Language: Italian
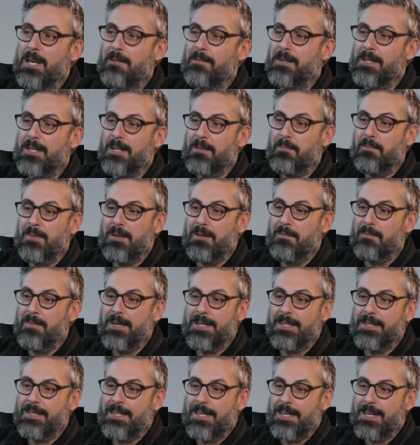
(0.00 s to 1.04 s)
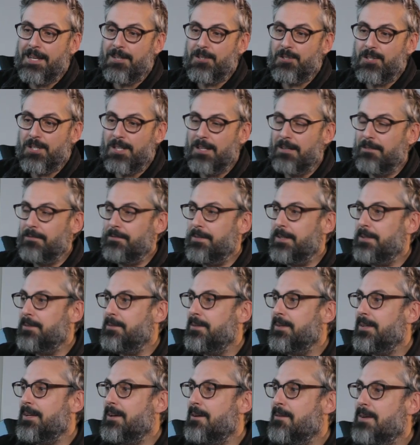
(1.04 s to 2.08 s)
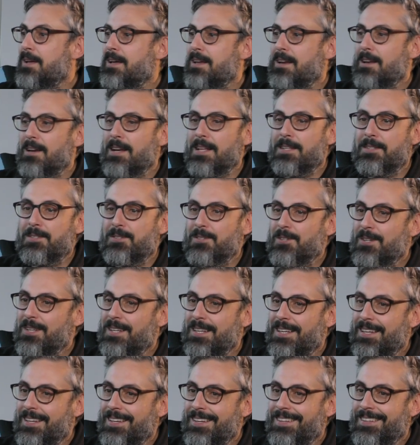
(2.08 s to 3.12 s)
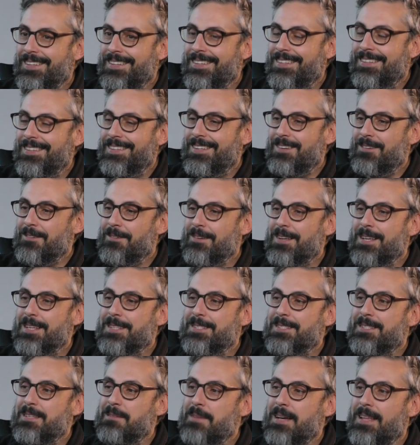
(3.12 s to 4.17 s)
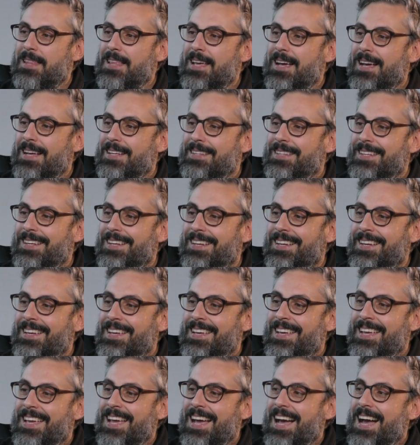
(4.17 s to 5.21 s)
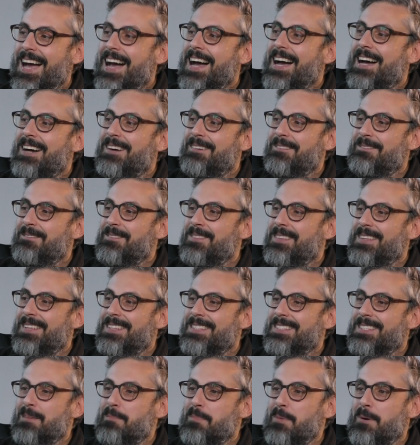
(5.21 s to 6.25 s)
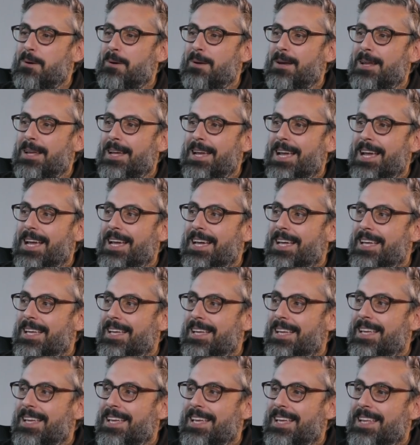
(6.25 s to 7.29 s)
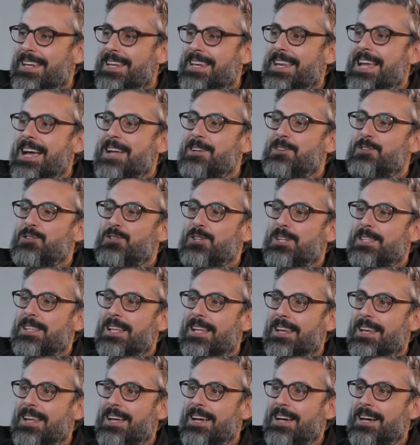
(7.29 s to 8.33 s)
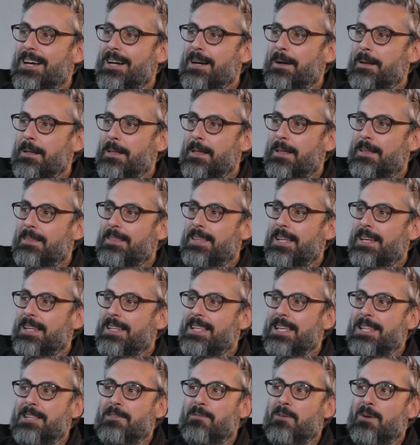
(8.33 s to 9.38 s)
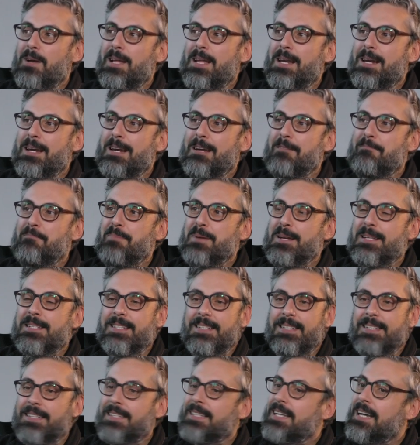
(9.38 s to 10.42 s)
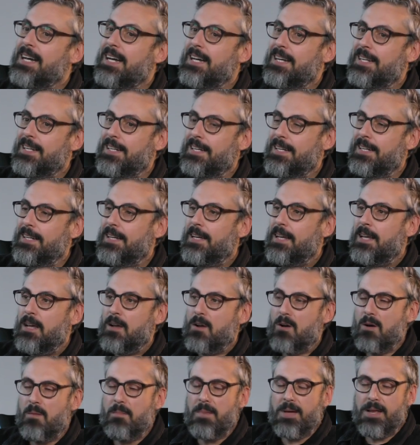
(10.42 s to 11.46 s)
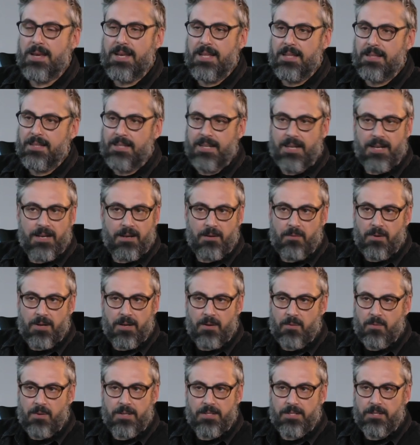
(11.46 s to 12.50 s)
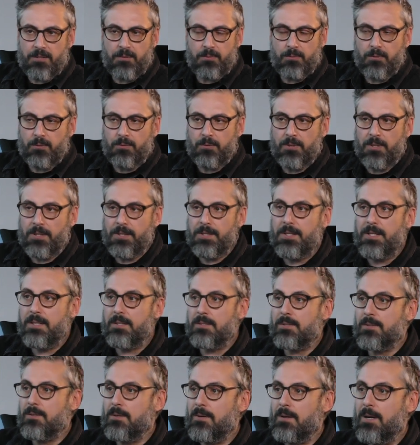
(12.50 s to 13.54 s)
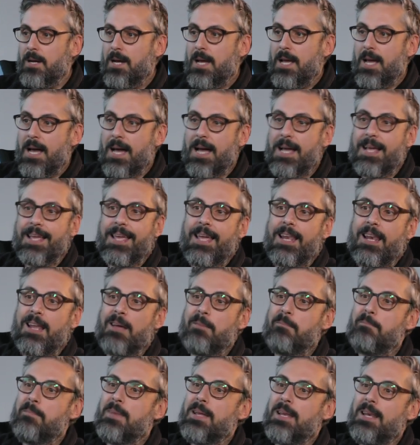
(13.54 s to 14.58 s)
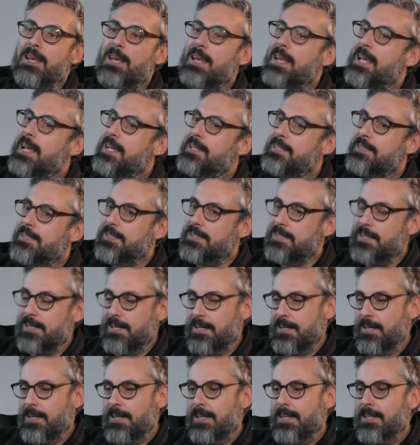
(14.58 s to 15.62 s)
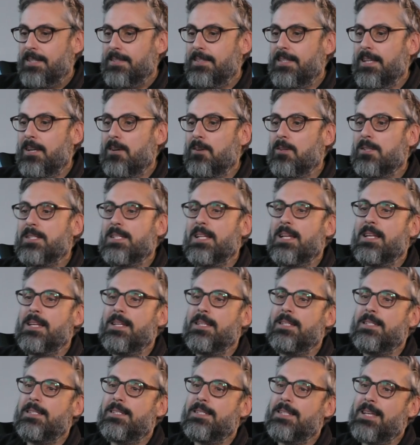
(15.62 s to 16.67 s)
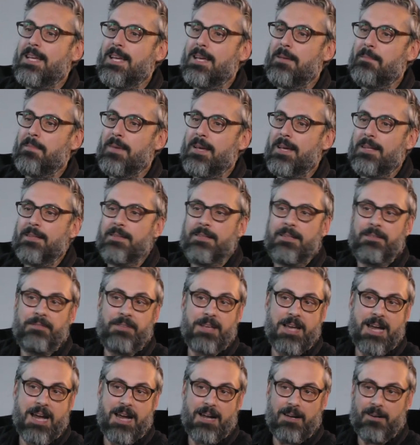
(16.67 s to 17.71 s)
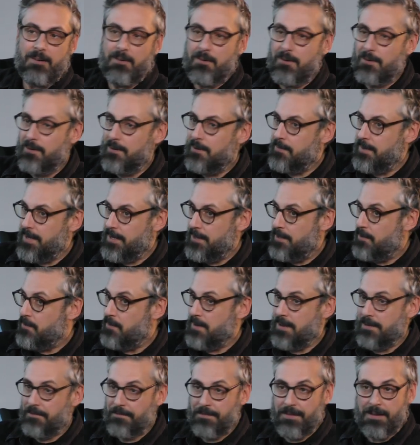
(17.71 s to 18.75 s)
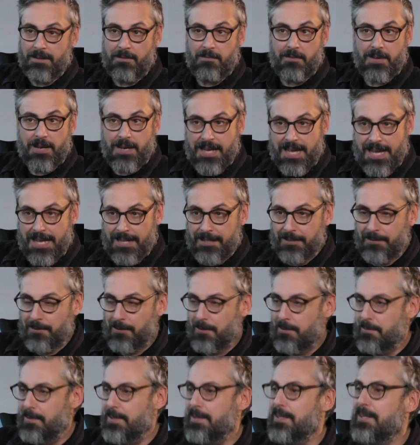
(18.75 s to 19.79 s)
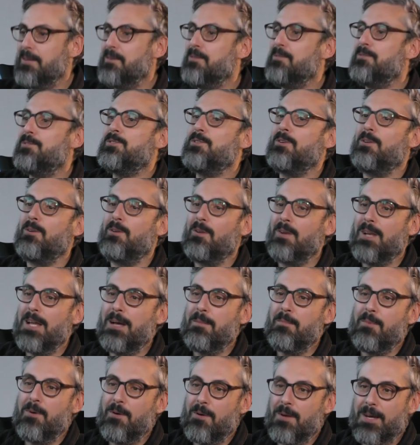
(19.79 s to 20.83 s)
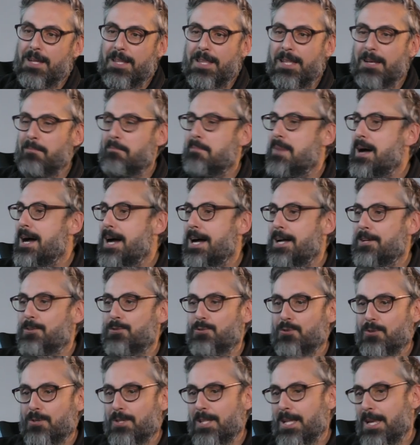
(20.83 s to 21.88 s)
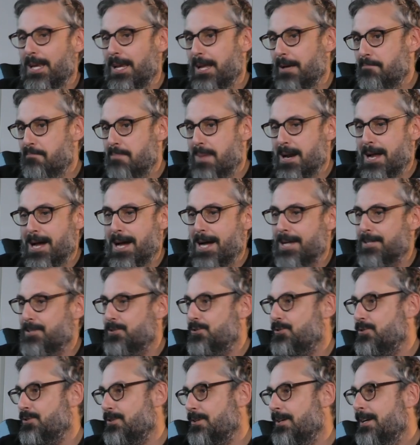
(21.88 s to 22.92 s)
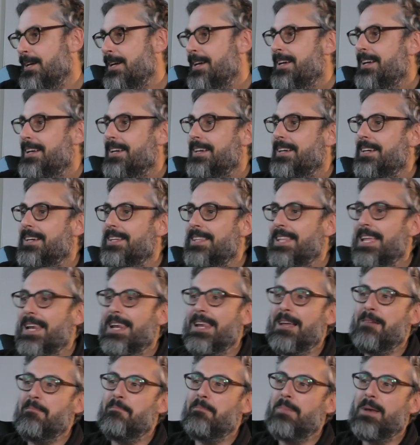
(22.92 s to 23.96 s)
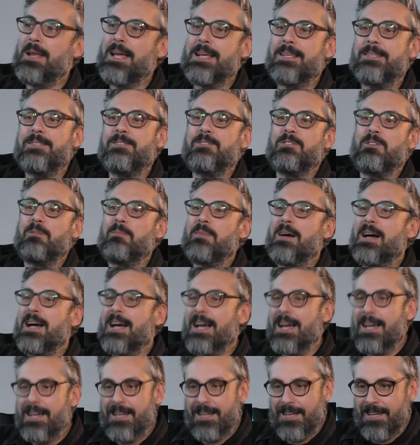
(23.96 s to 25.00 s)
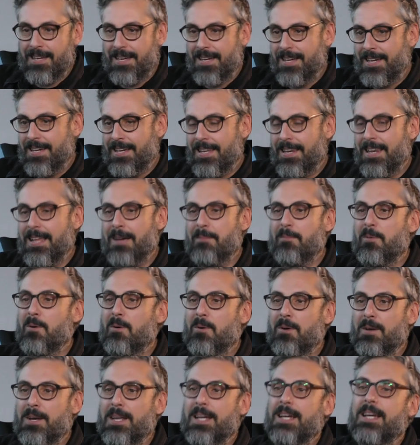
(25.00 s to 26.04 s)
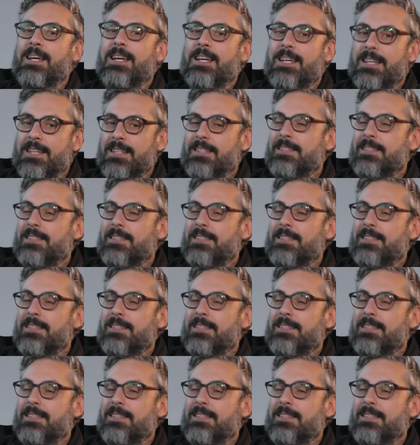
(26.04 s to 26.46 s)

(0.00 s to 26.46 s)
inevitabilmente nasce dal fatto che una relazione eh, di lunghissima data ha un sapore che nasce dall'idea dall di voler rappresentare come in realtà quasi in tutto il disco anche la bellezza dello stare insieme di fianco, quindi uno a fianco all'altro, quindi non solo l'amore del bacio, dell'abbraccio, eh, dell'amplesso, ma anche l'amore